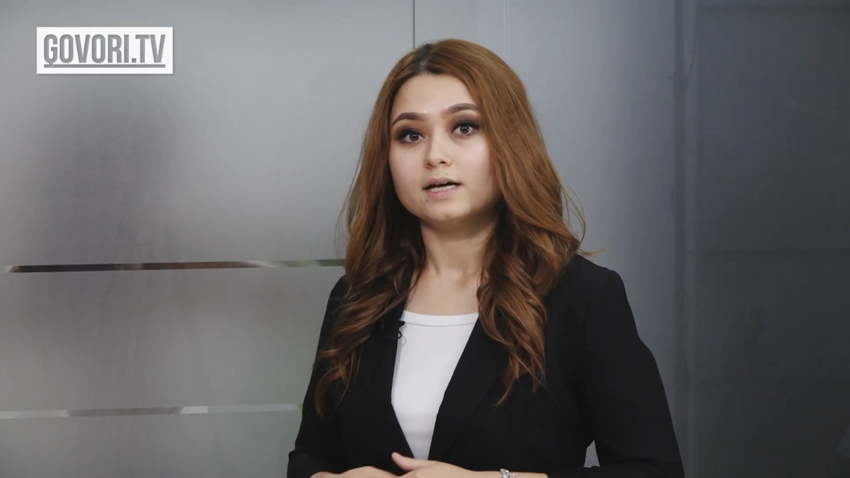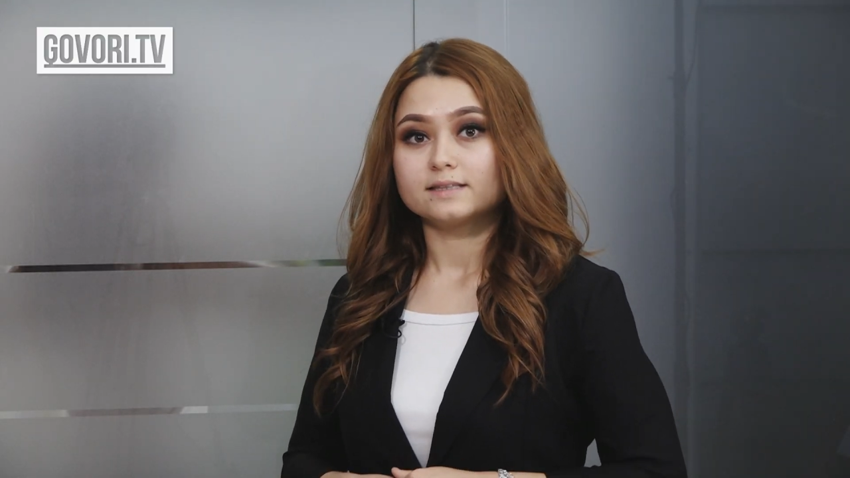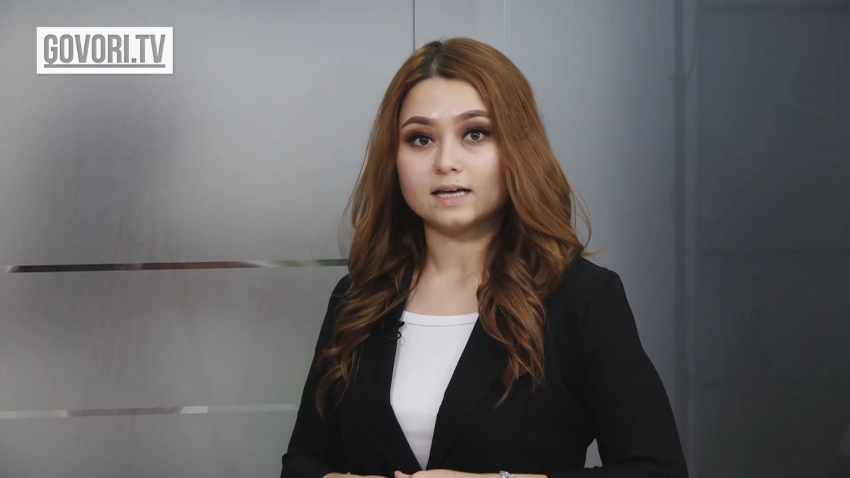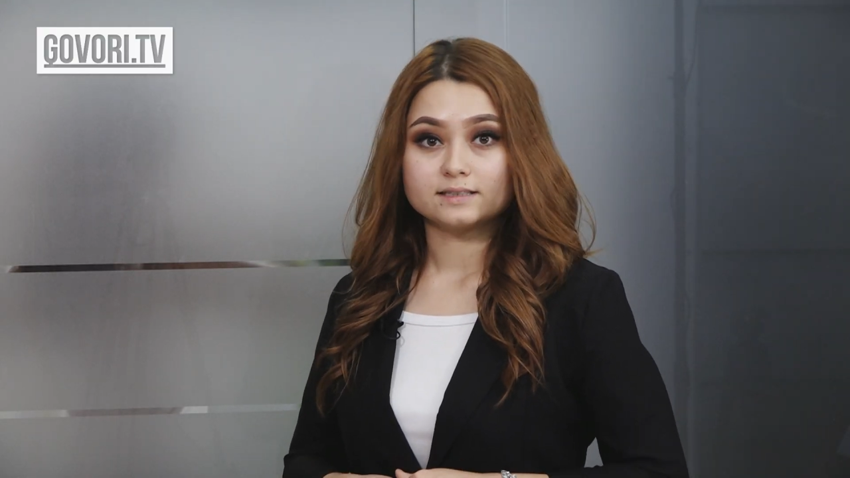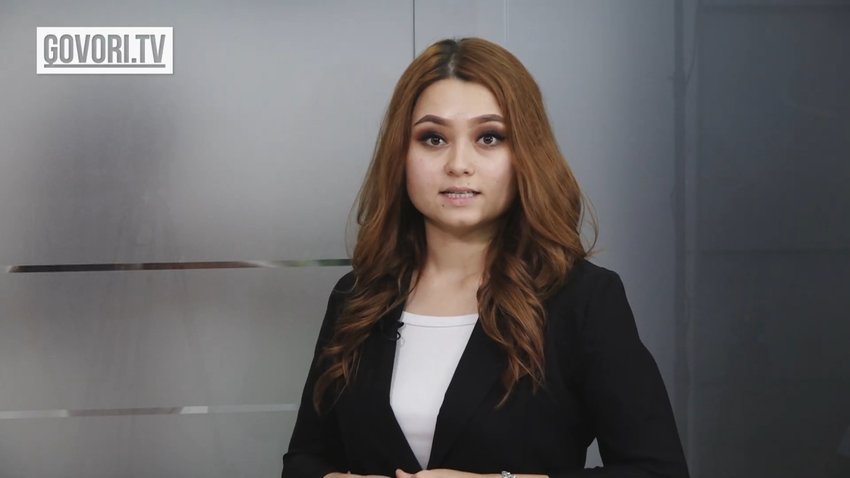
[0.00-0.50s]

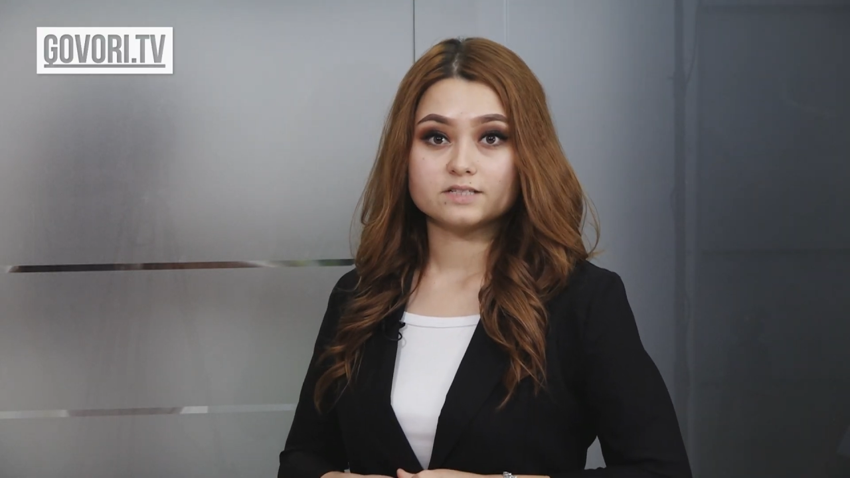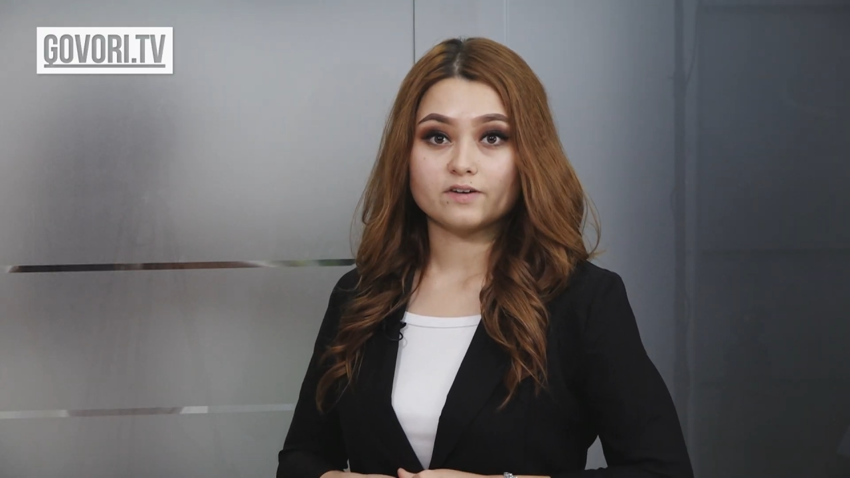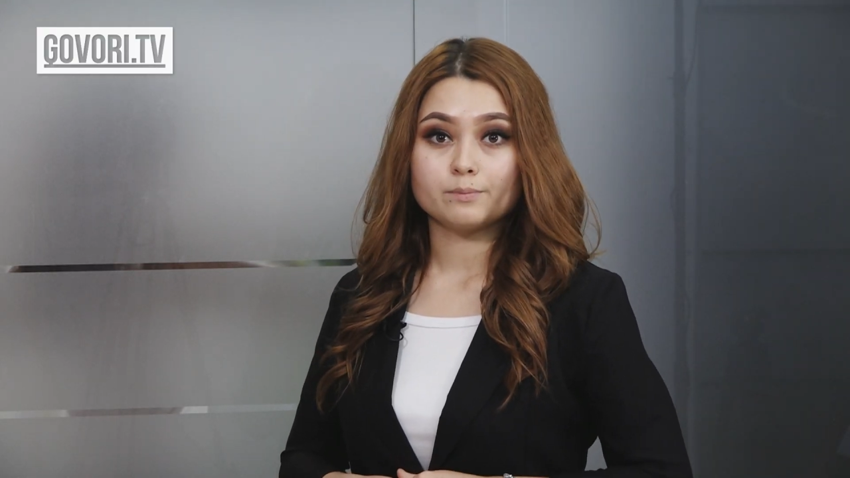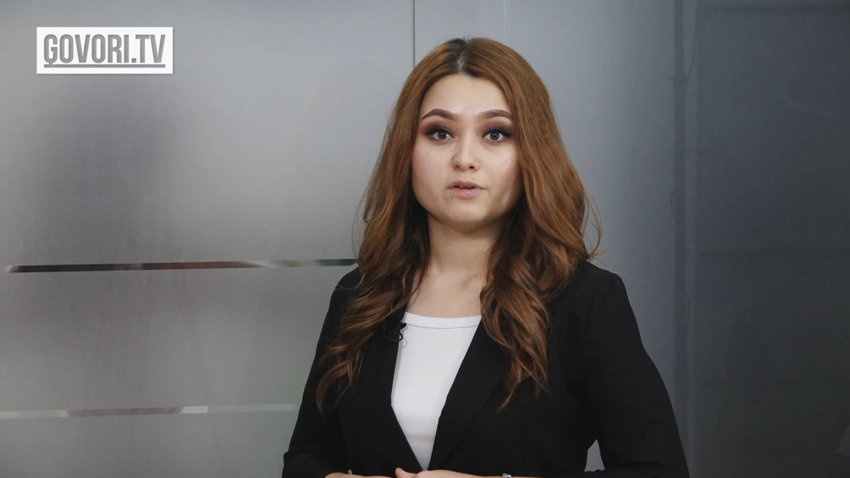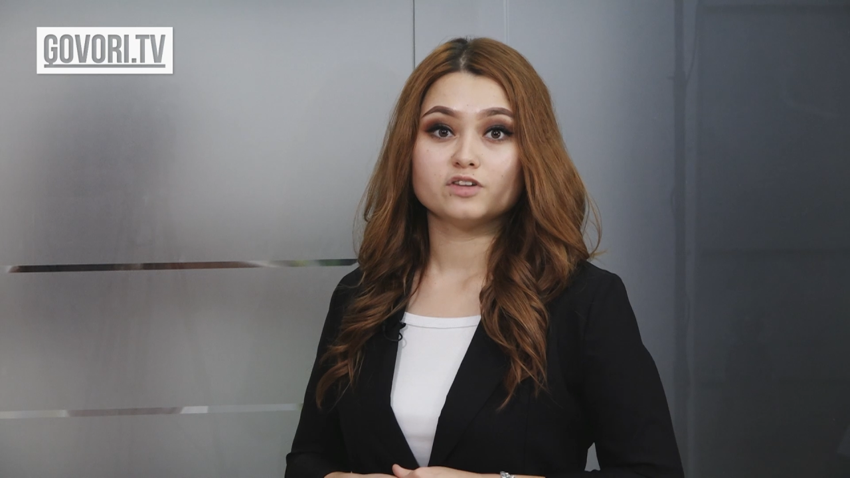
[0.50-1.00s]
Так
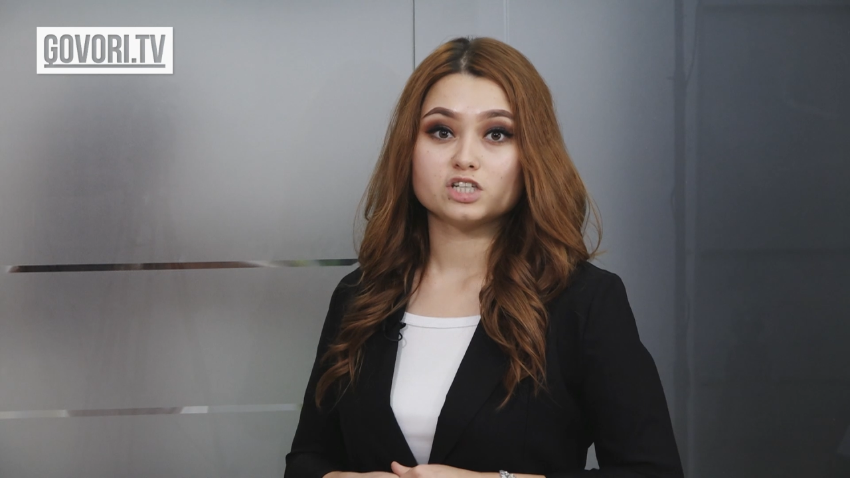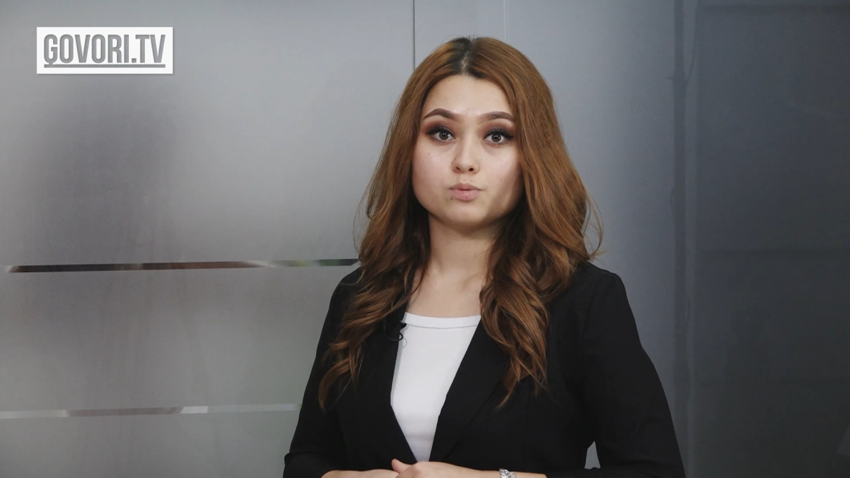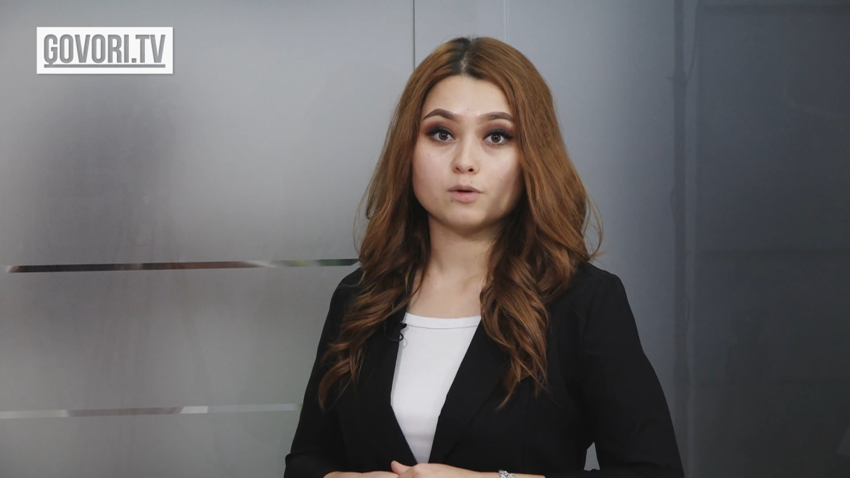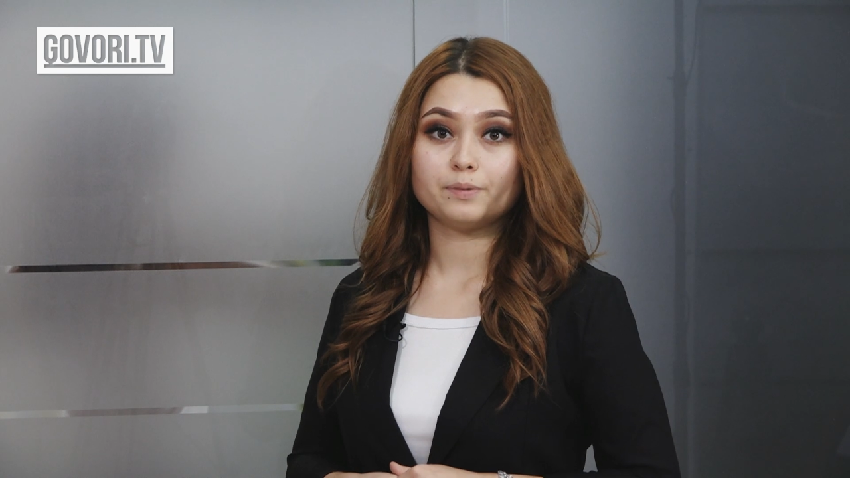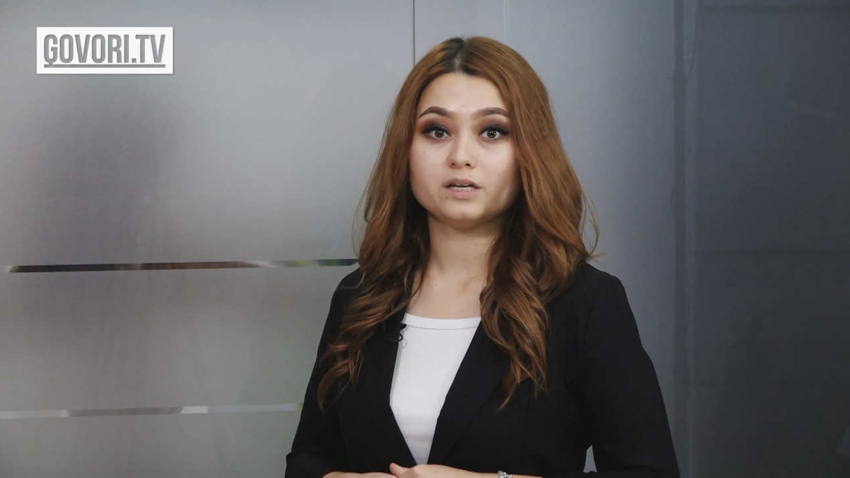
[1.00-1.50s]
называемый
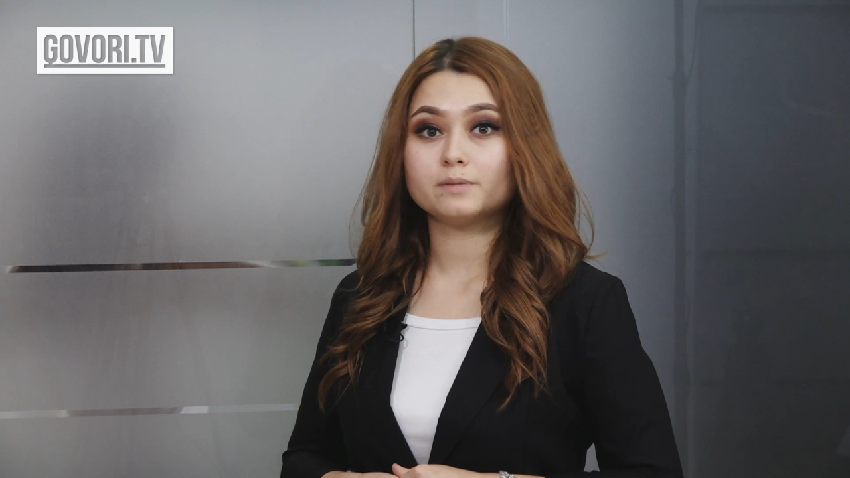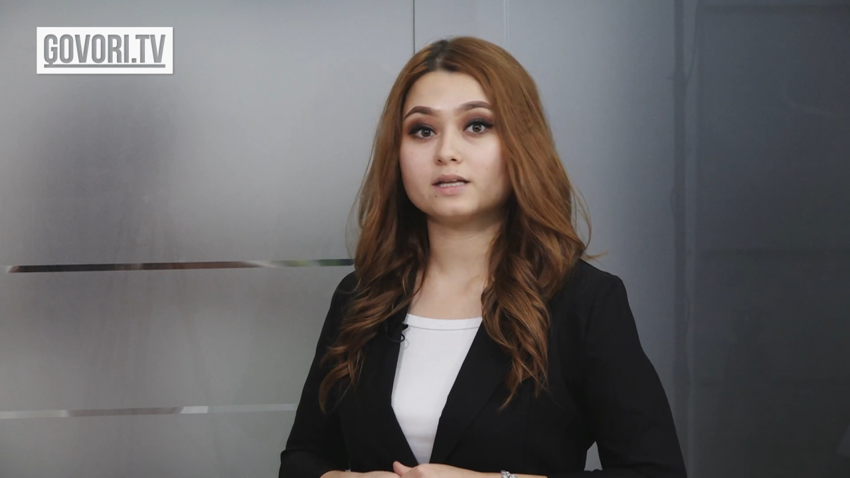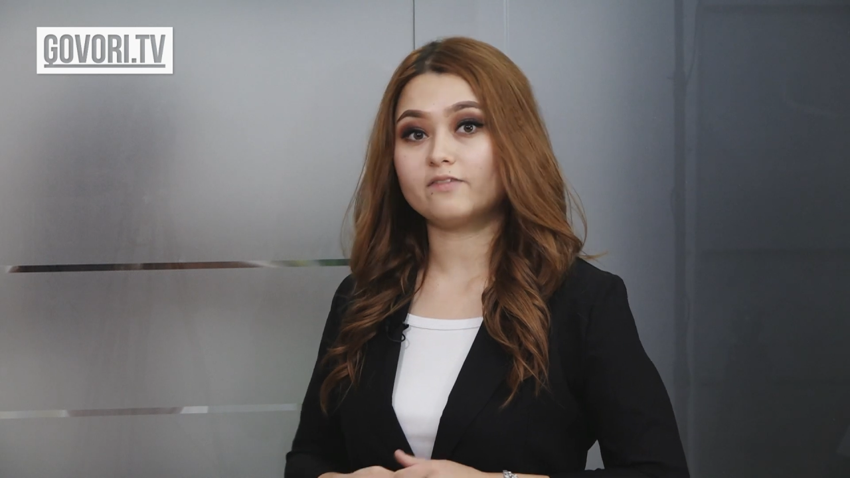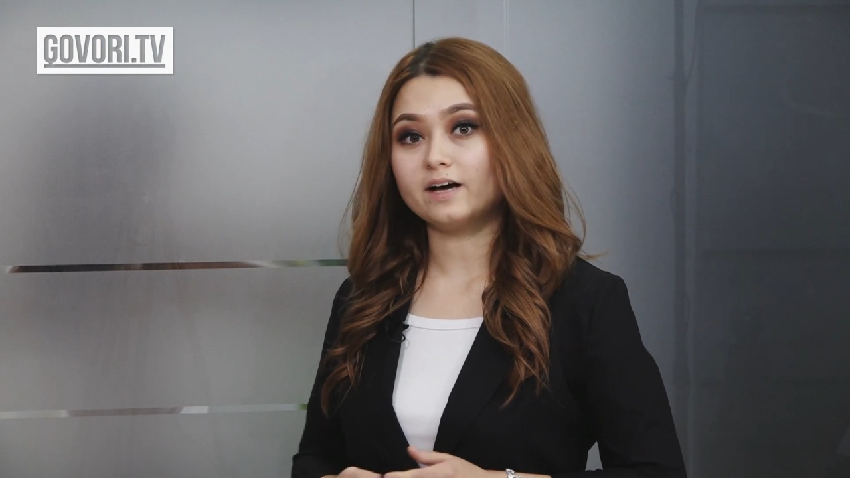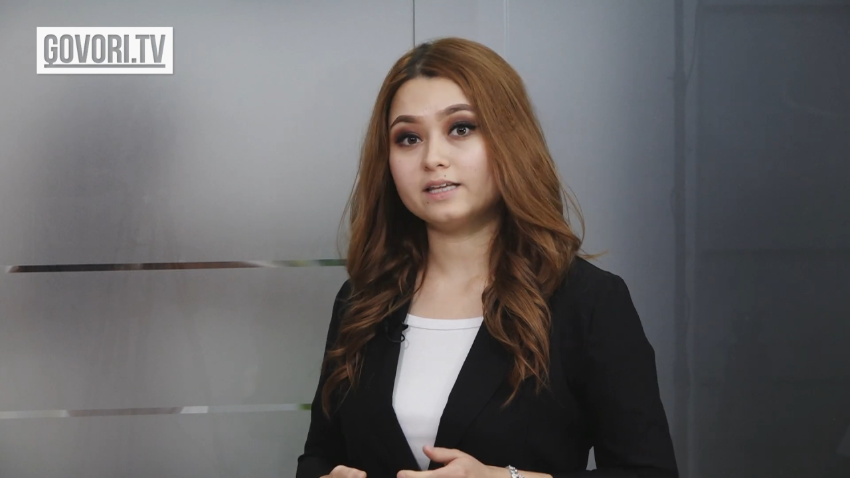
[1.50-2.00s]
флешмоб
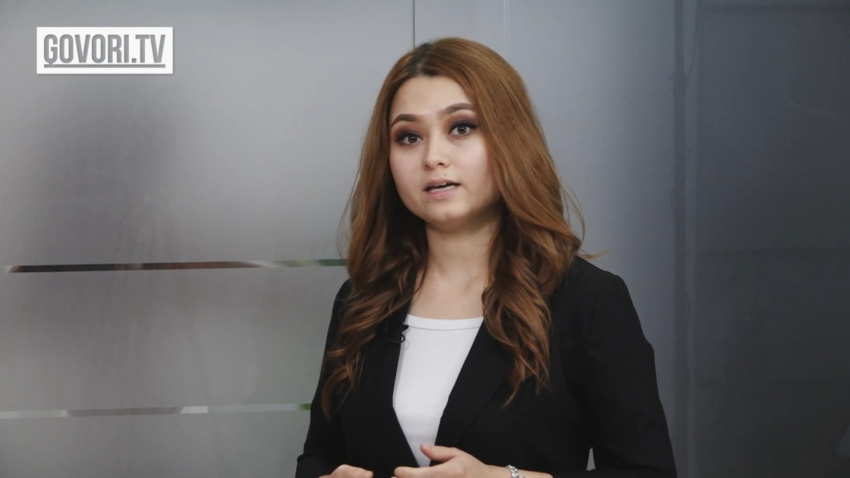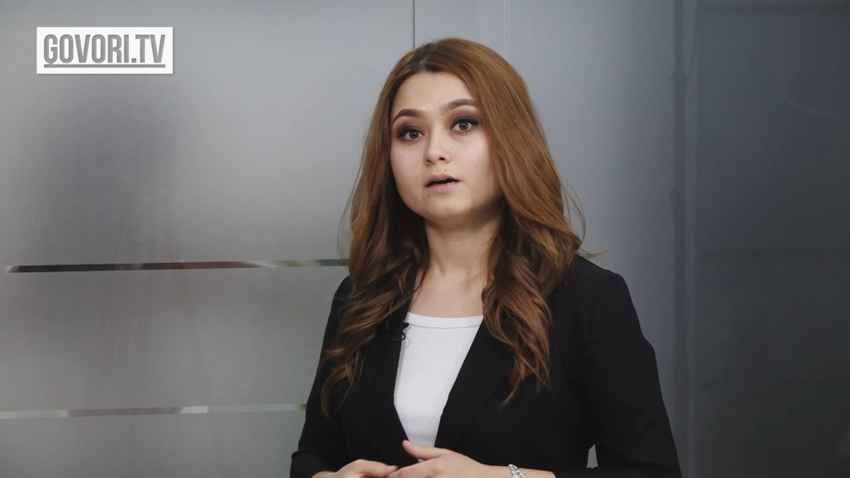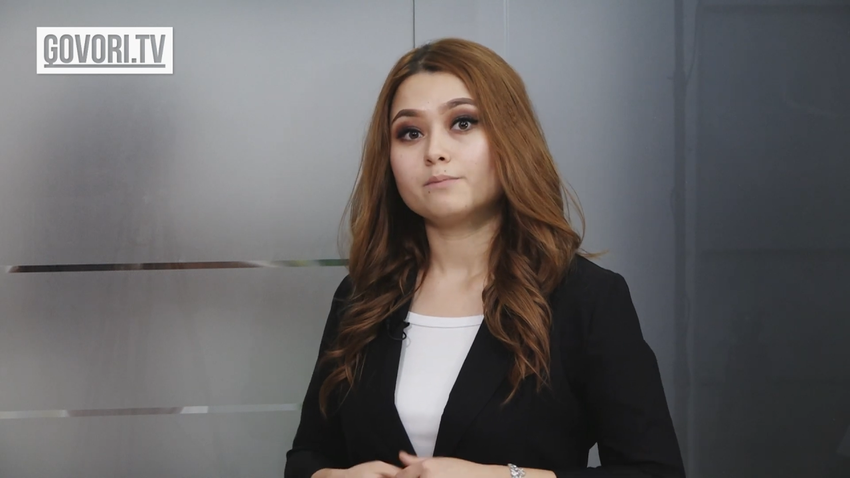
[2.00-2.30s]
переименования